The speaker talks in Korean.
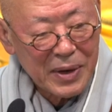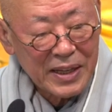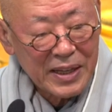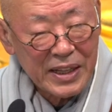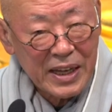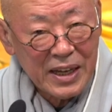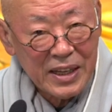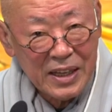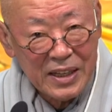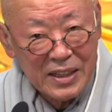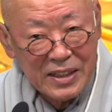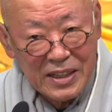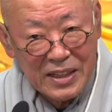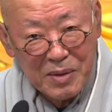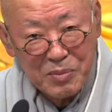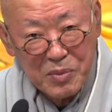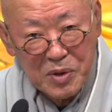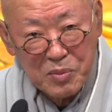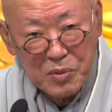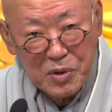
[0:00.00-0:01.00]
바다의
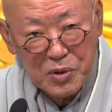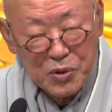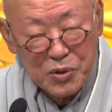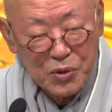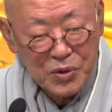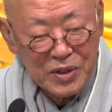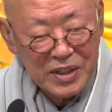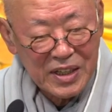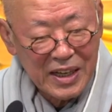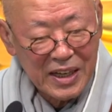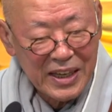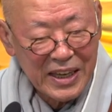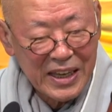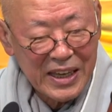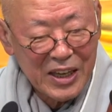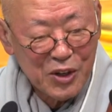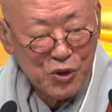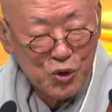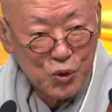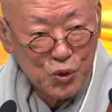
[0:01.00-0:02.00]
자 머물 주자
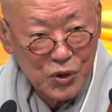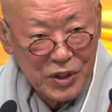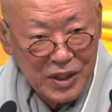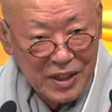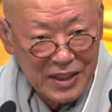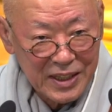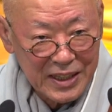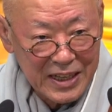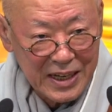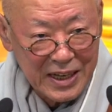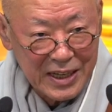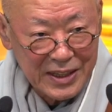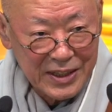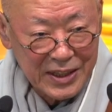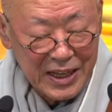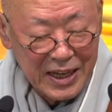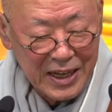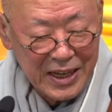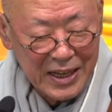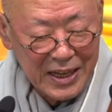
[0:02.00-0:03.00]
해주성이라고
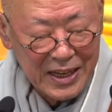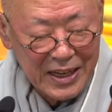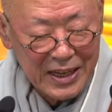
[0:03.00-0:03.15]
한다.